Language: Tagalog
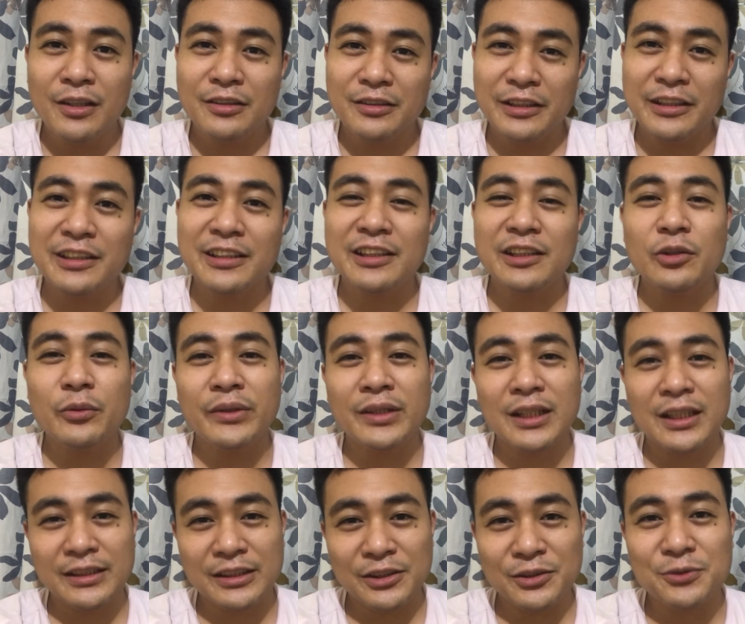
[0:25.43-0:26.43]
edi eh, gagawin
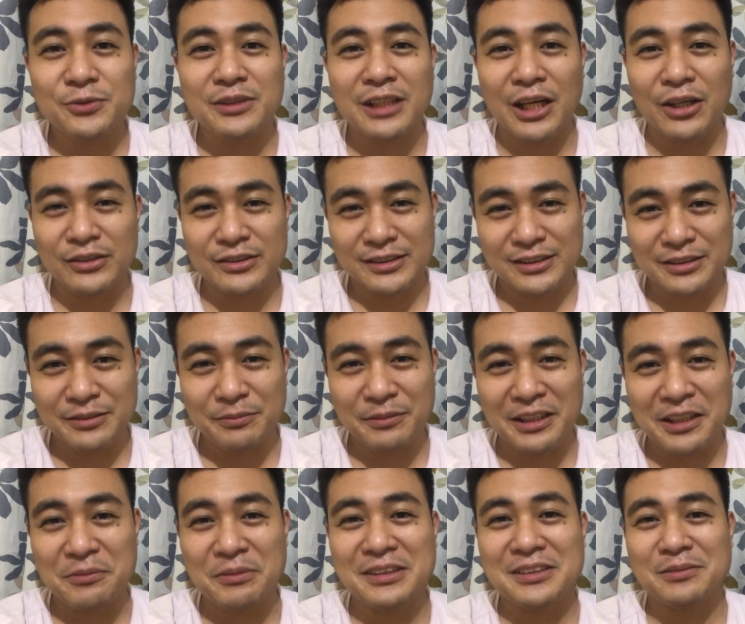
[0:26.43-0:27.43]
natin 2,000
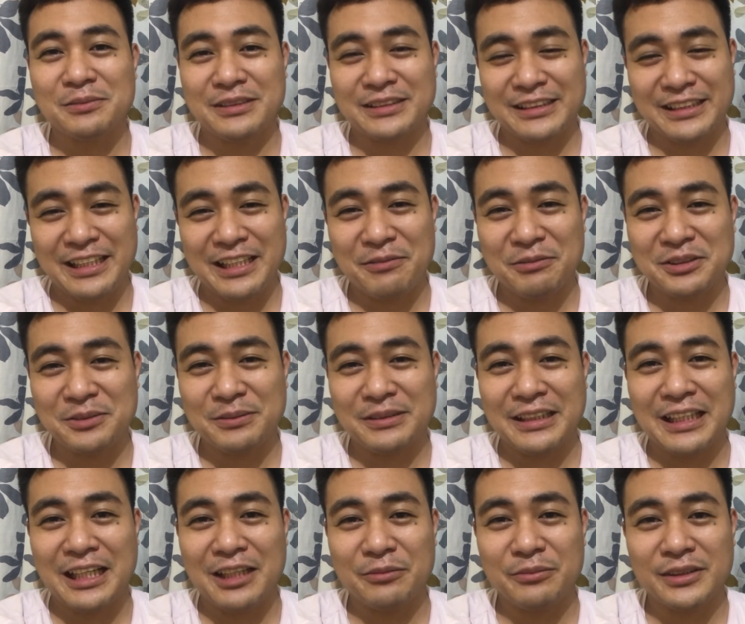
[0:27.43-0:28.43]
para mas masaya, mas
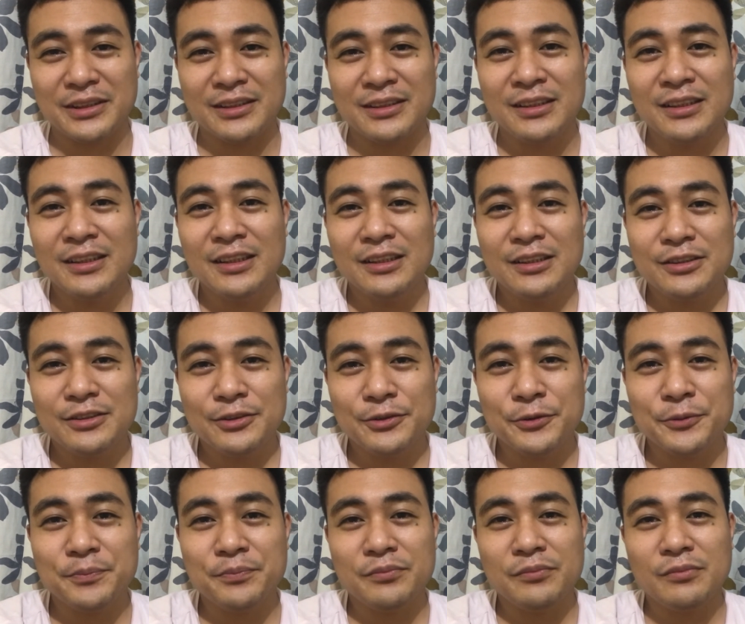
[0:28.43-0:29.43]
madami.
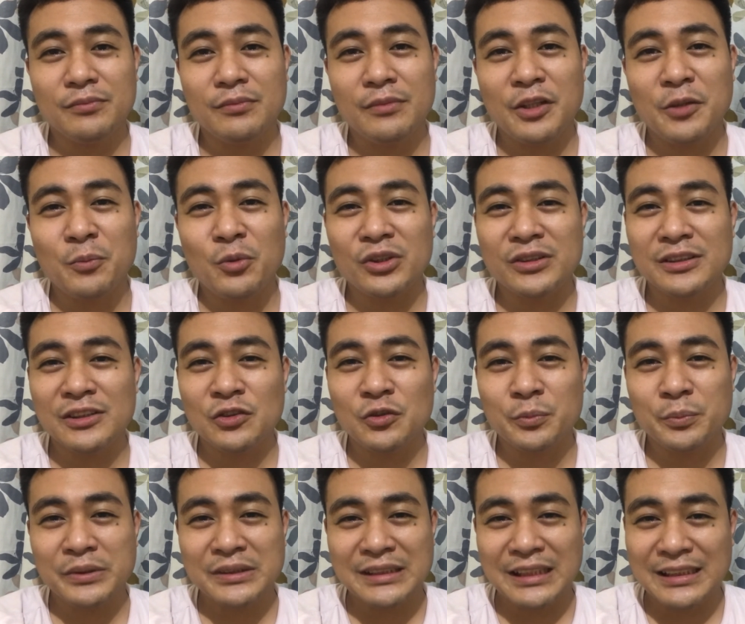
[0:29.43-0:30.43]
So, Meron po kasing
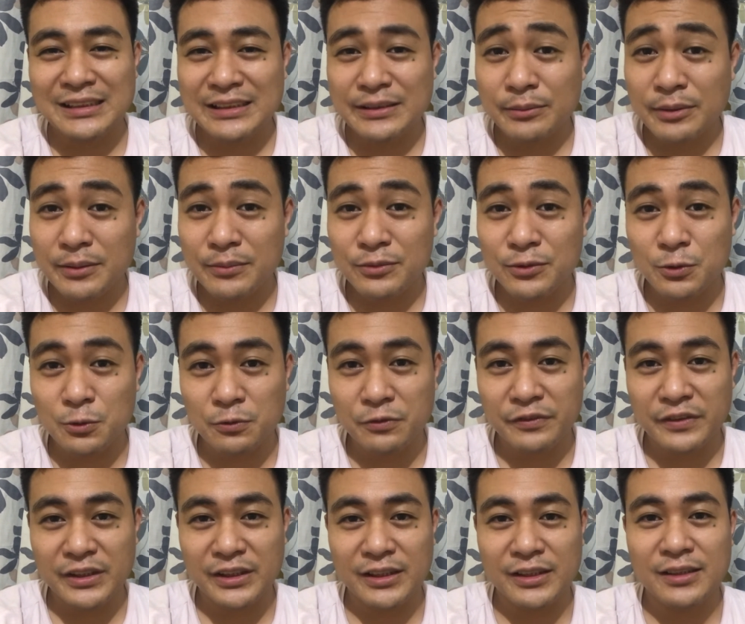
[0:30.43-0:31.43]
inumpisan si Ma'am
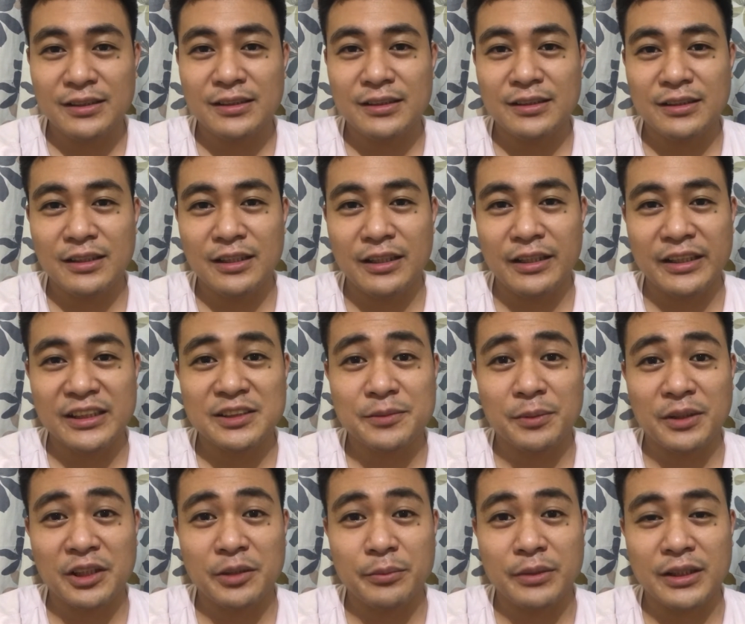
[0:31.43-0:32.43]
Jovi na
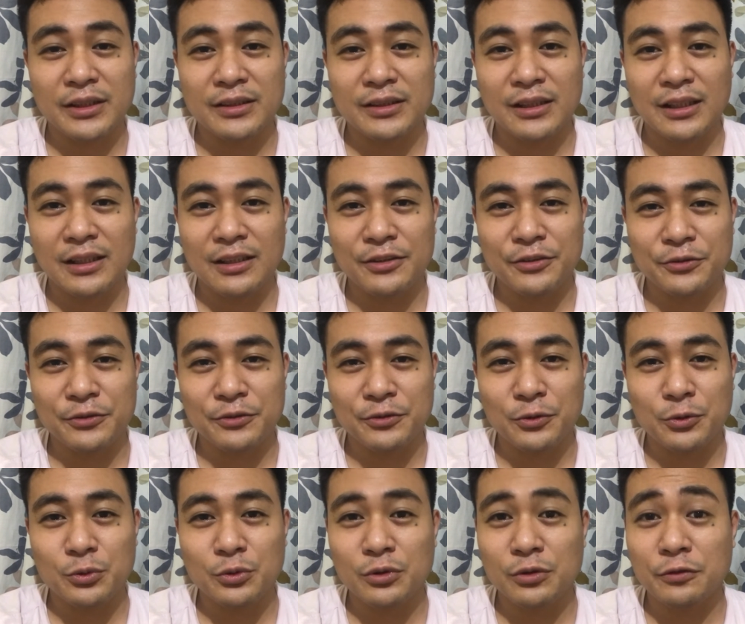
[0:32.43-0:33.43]
experimental, yung
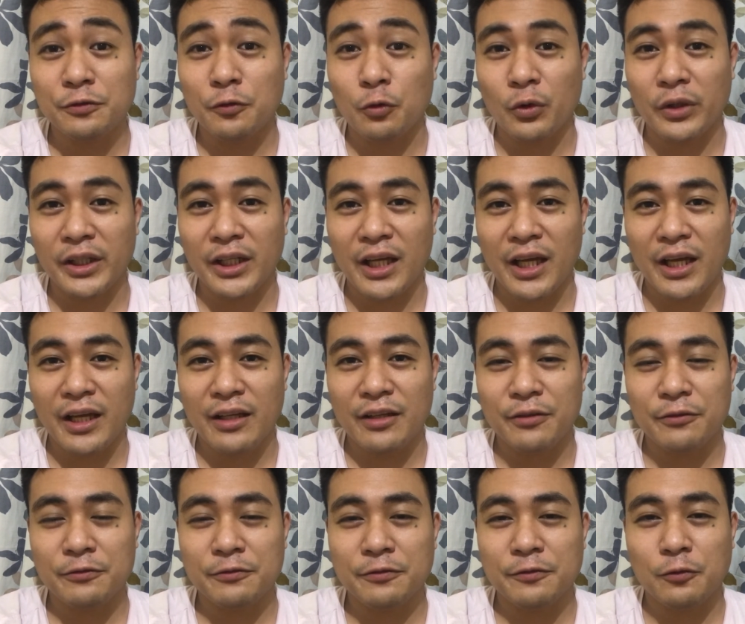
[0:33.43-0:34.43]
Road to 4K,
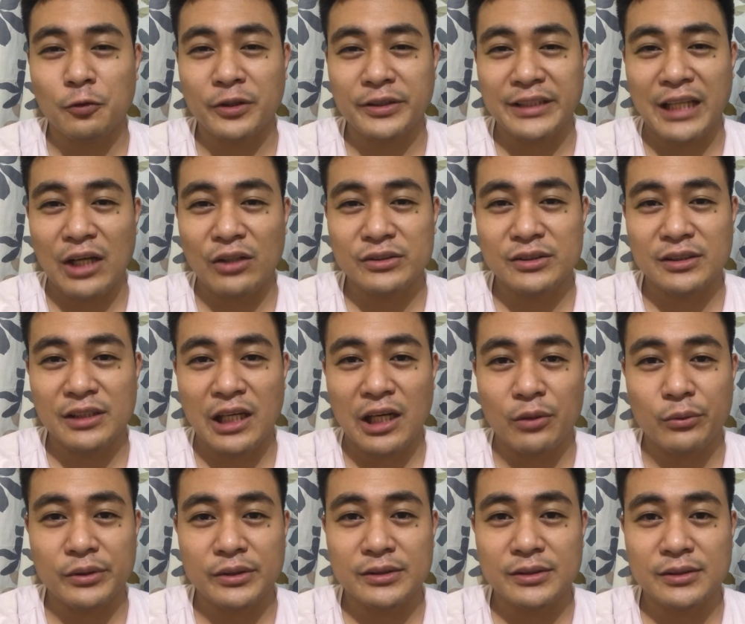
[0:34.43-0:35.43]
yung 4,000
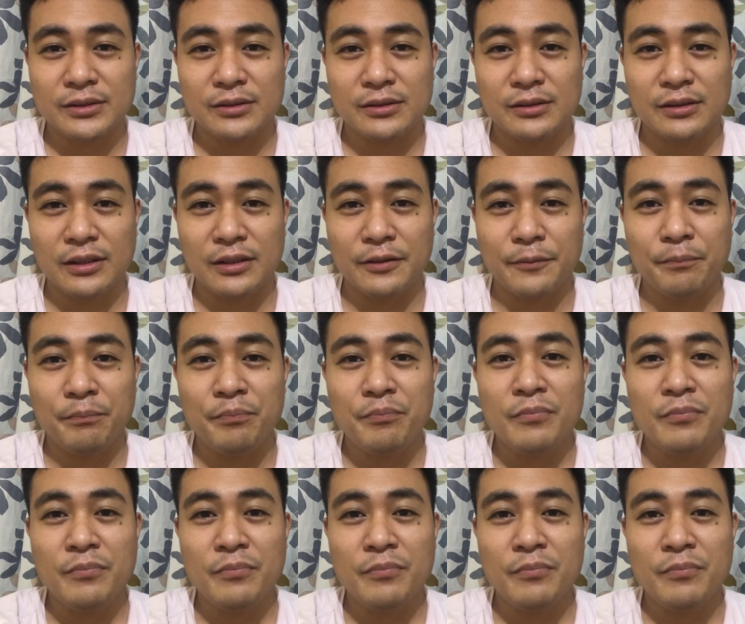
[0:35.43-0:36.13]
hours na